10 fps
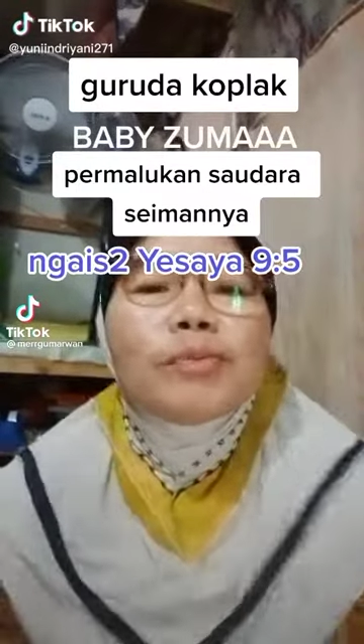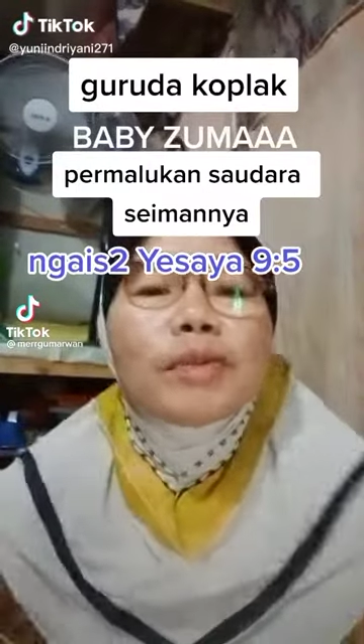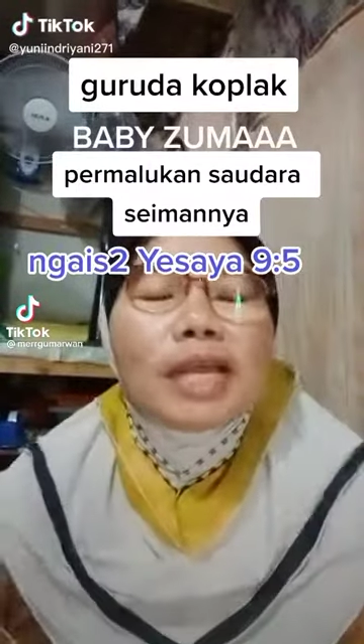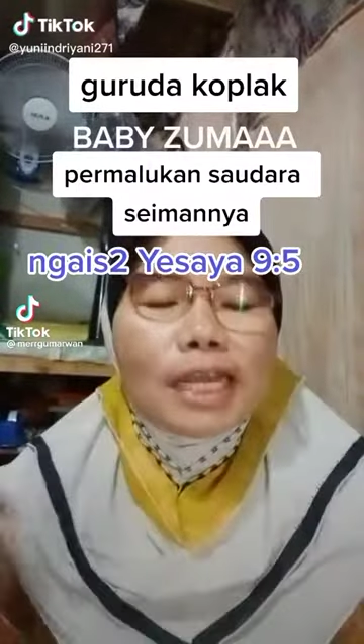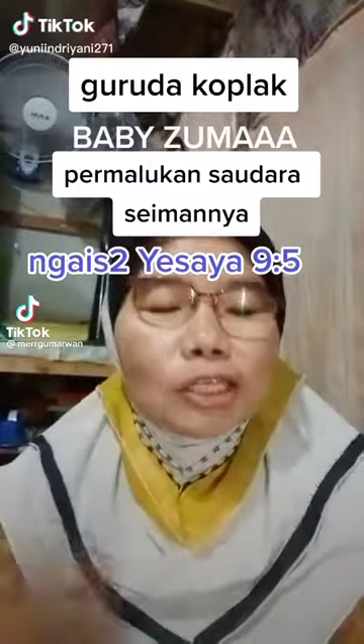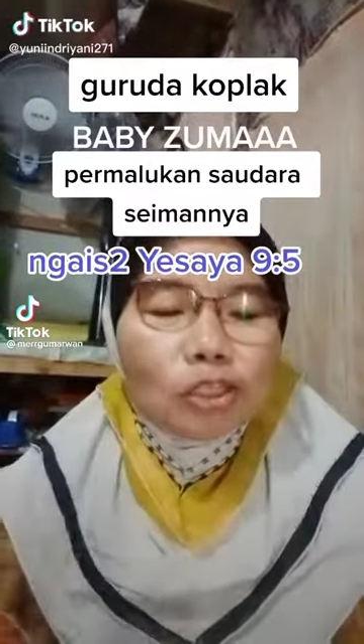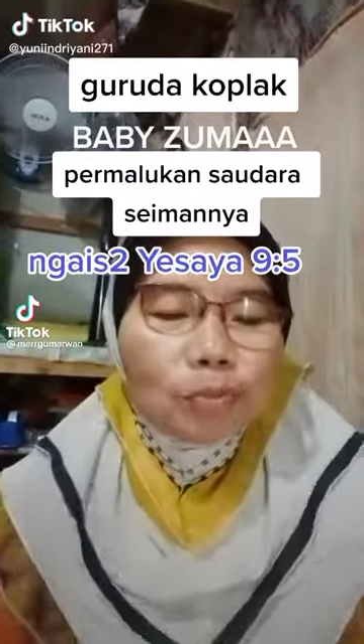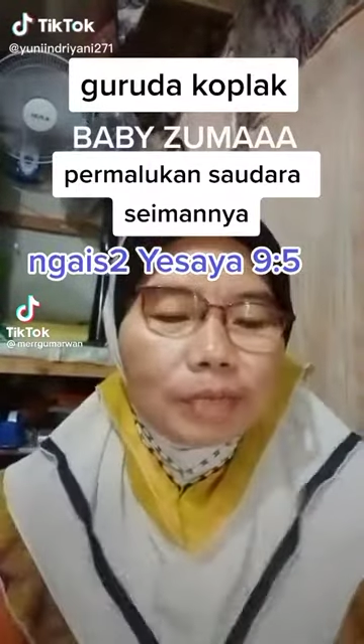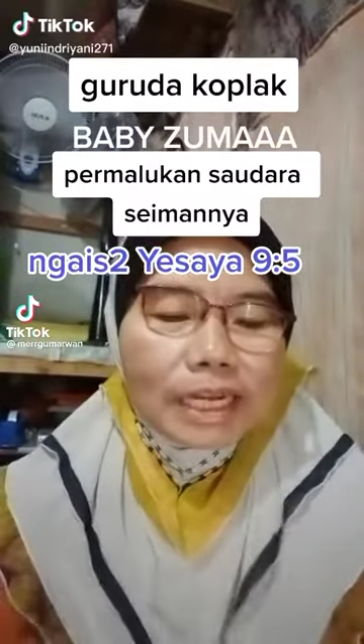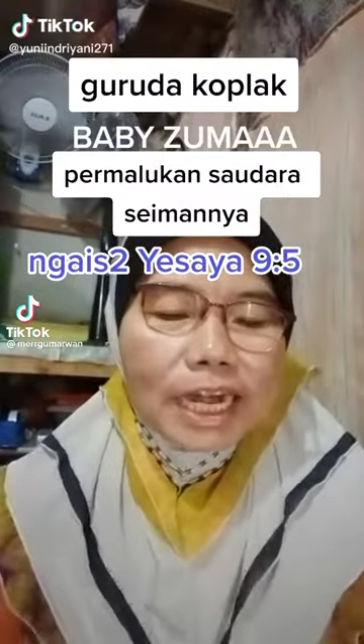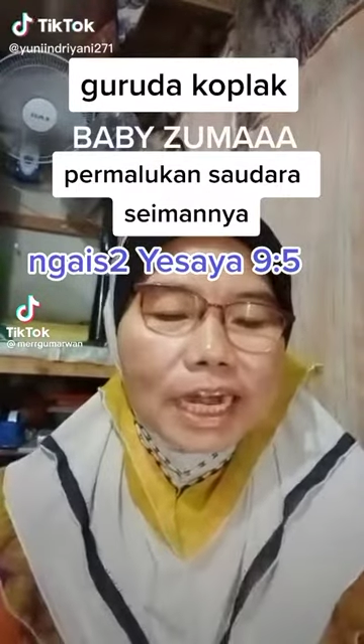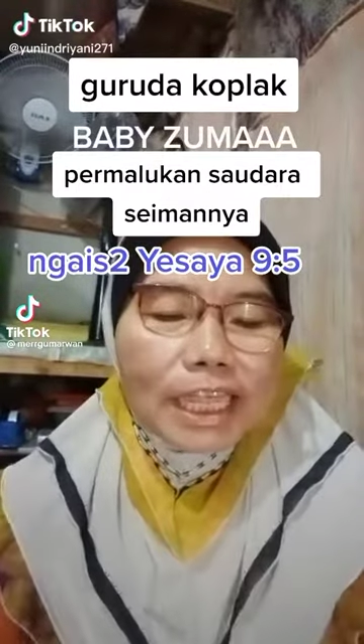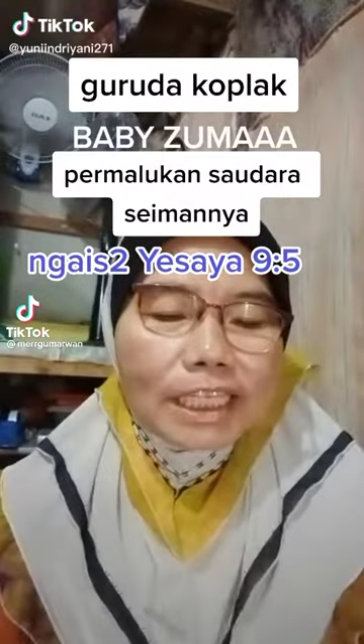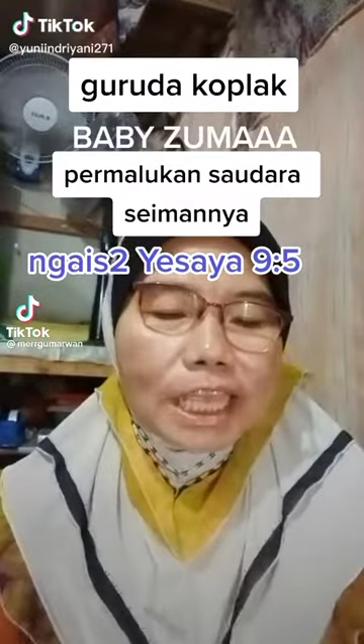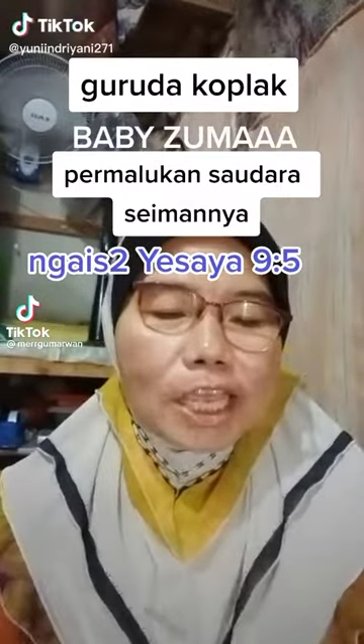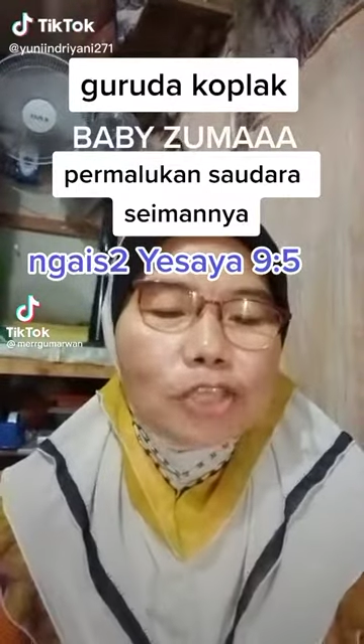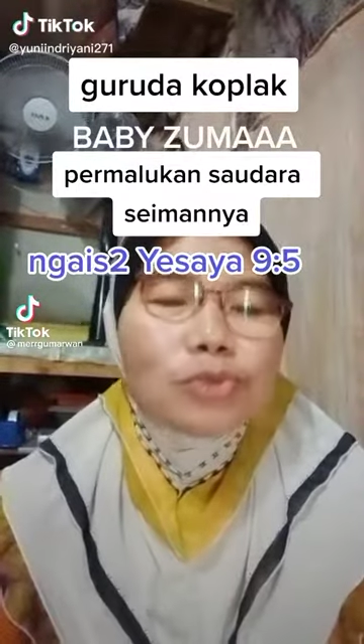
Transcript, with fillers: wabarakatuh Perkenalkan saya